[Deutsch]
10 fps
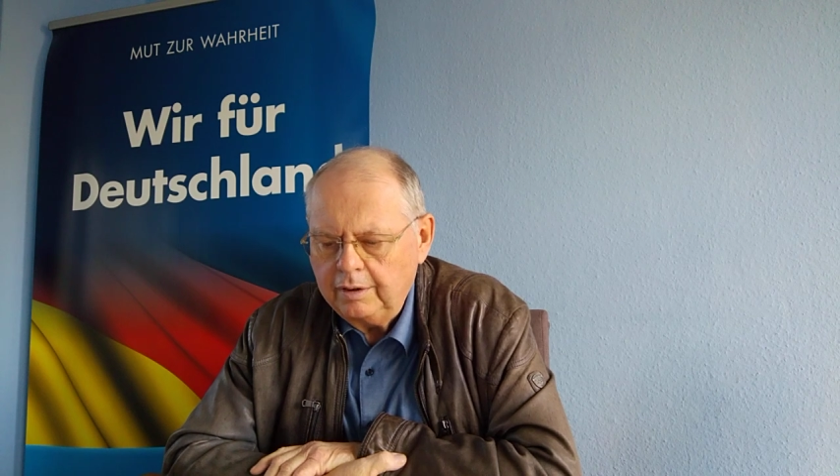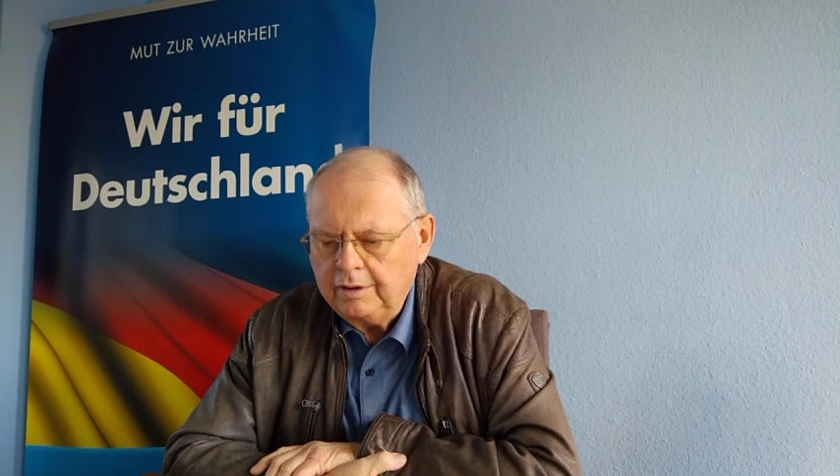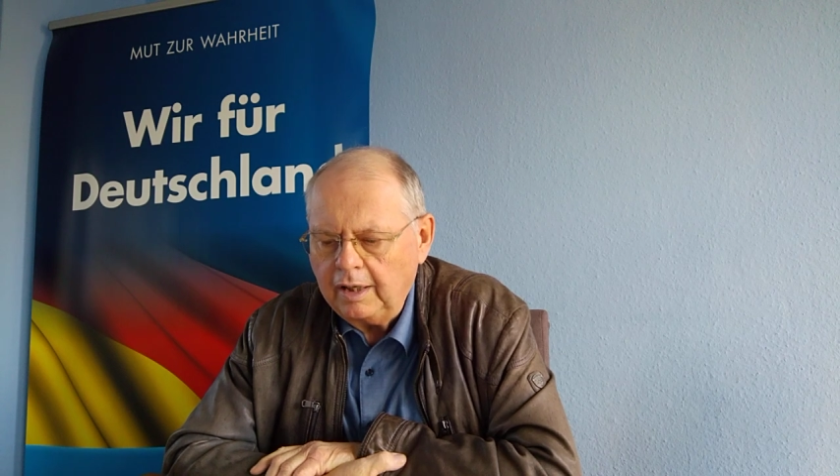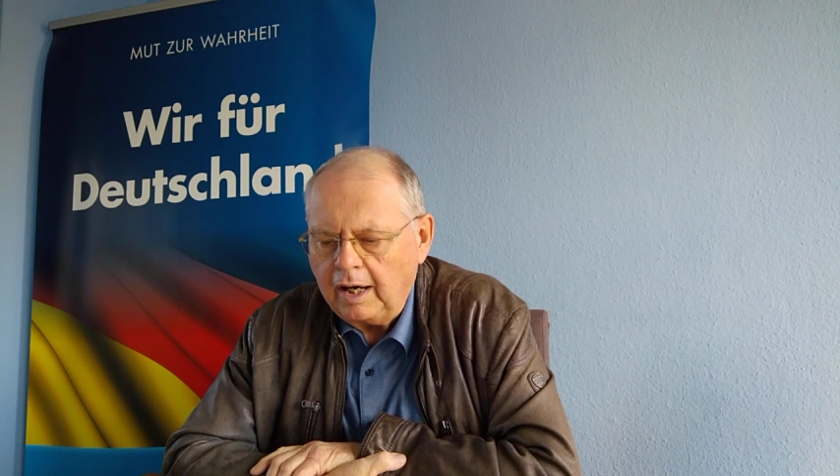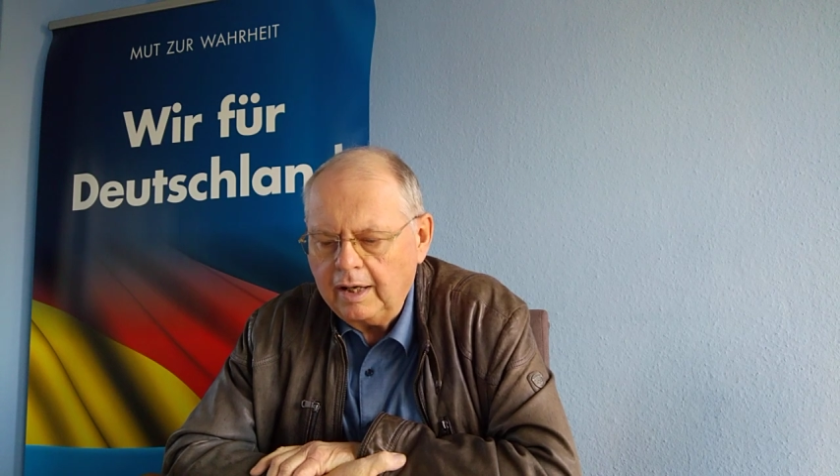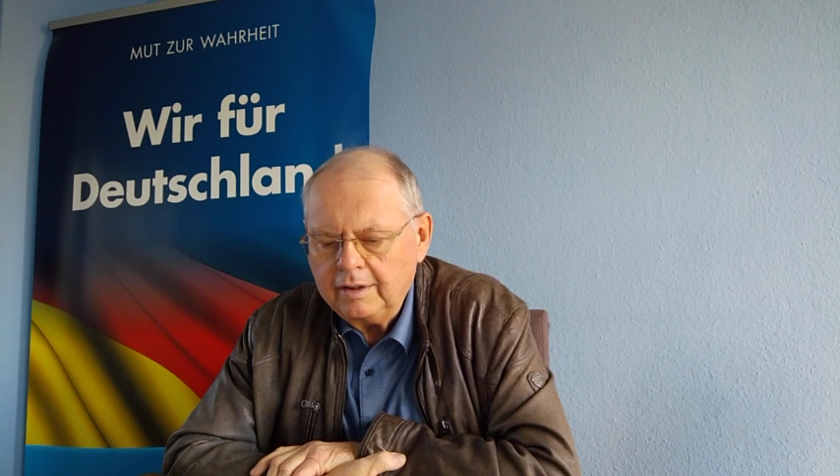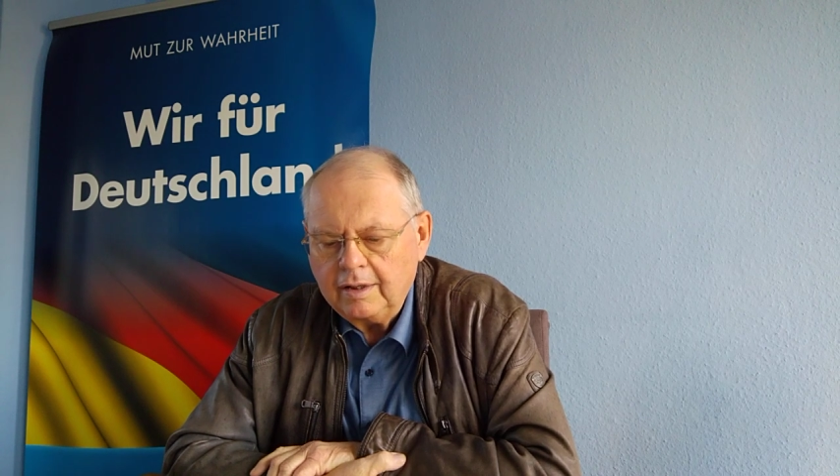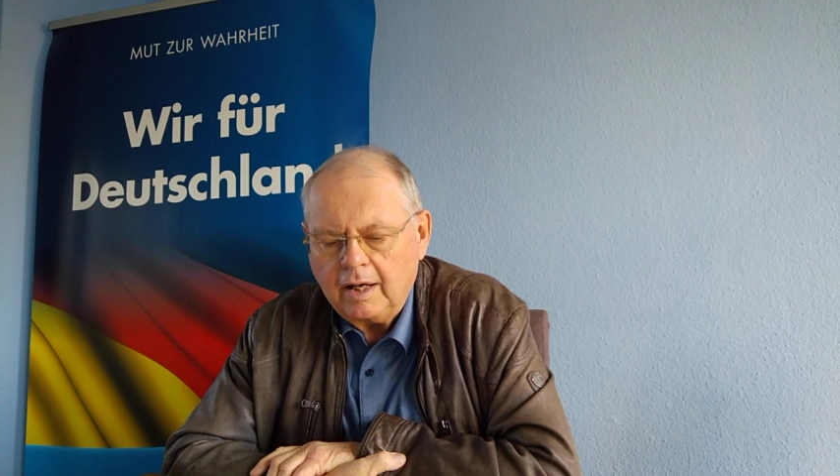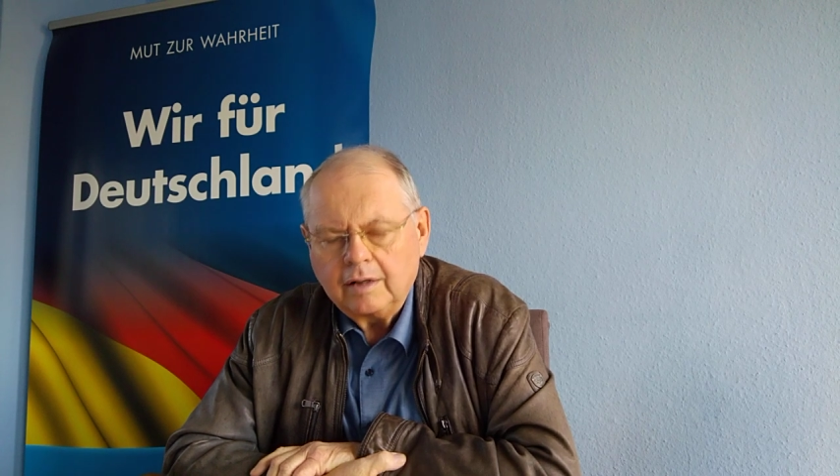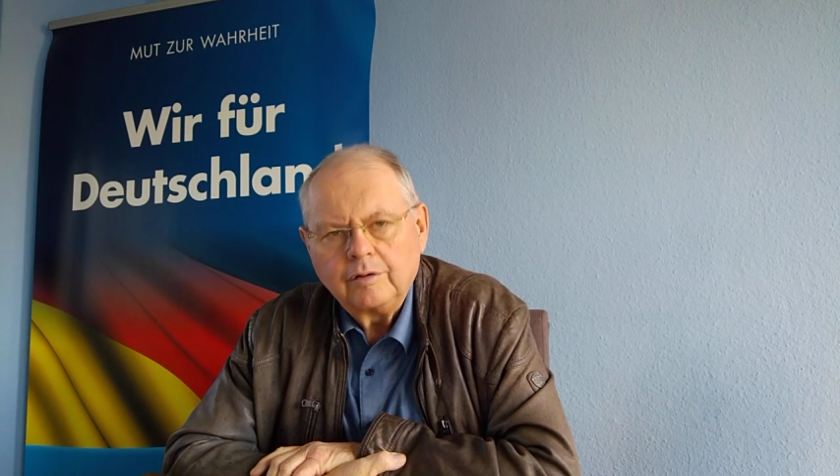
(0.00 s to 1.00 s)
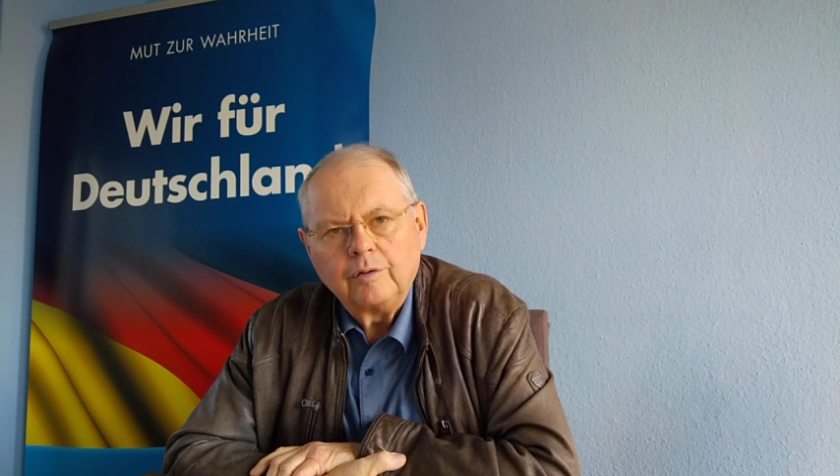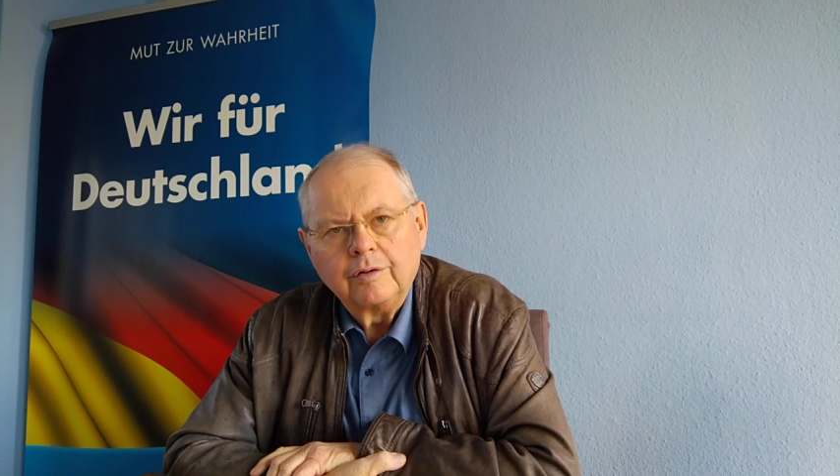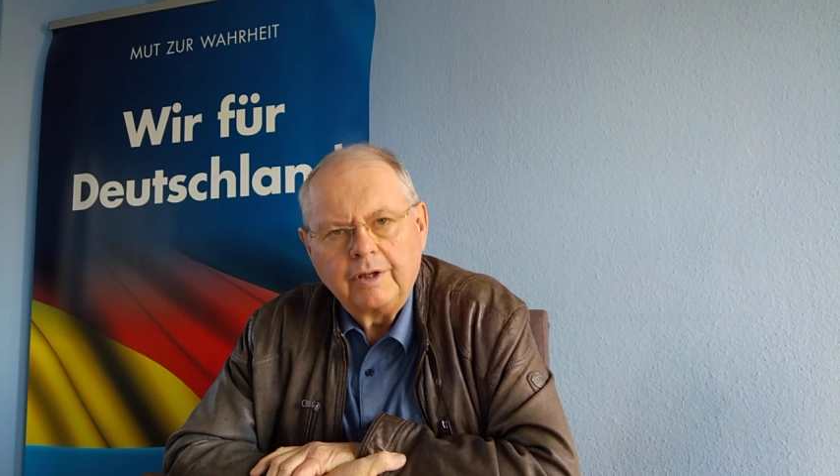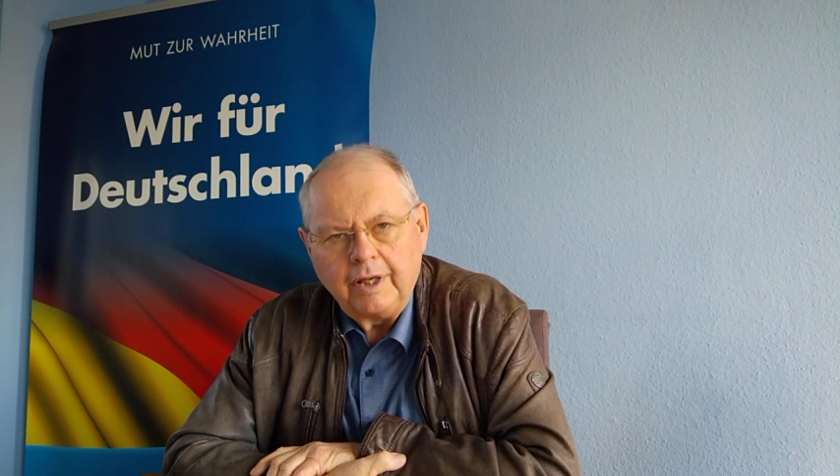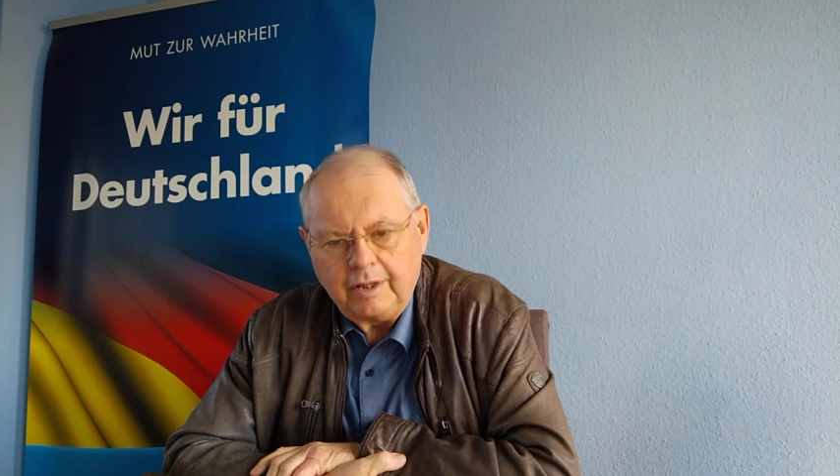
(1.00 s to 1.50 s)
Die
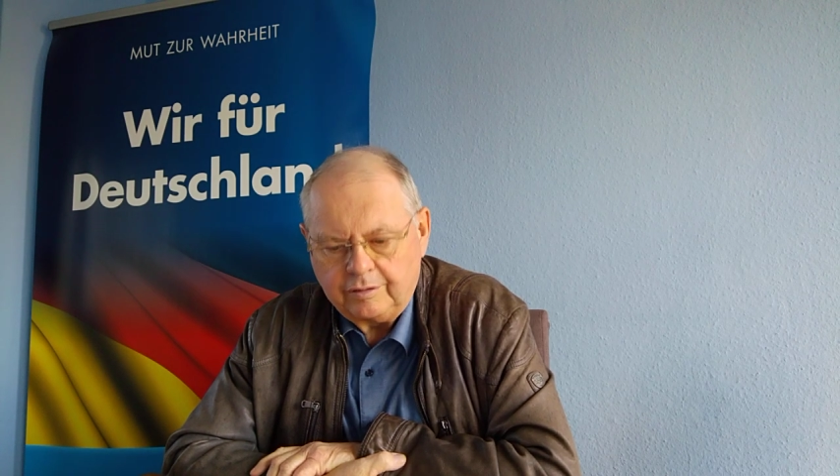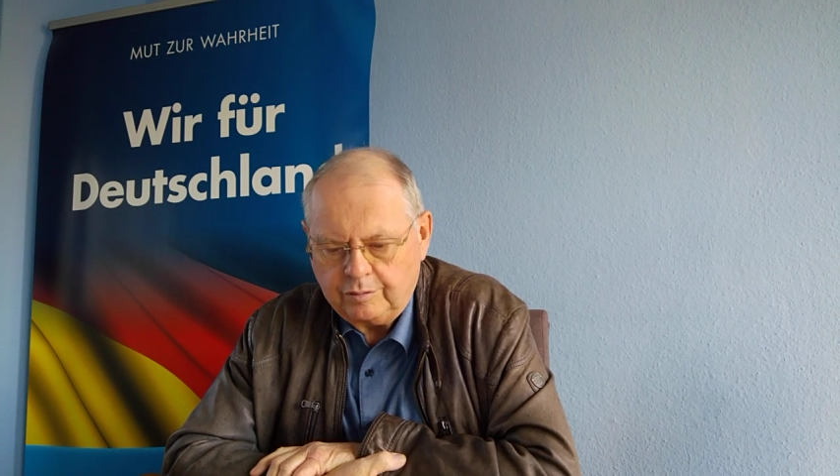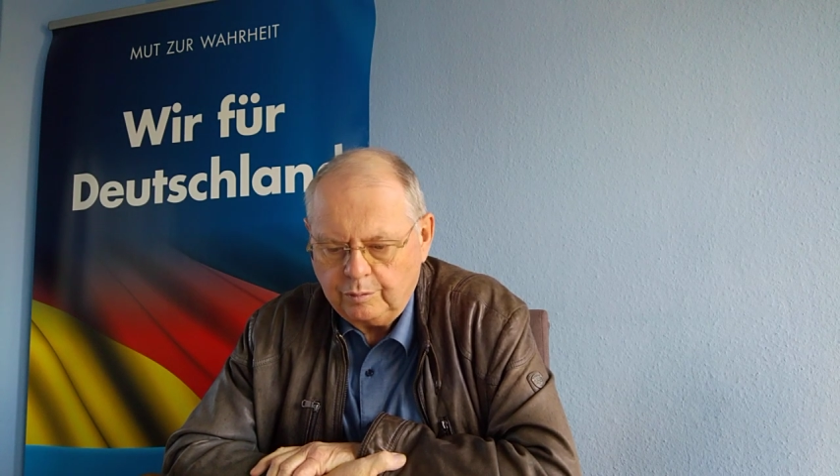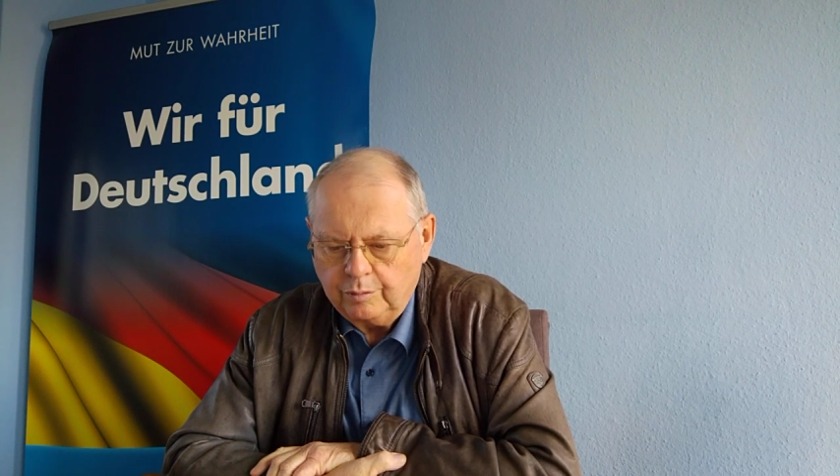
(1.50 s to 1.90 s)
Einlagerung geht